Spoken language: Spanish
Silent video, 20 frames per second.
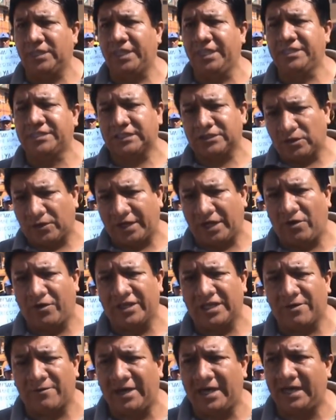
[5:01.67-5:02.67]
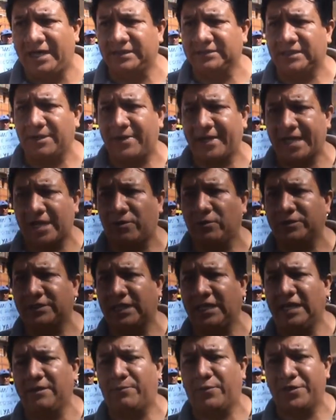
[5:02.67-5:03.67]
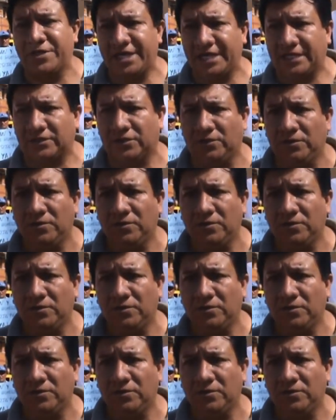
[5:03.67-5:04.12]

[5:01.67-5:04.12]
de dicha zona donde va, se va a ejecutar el proyecto. O sea, las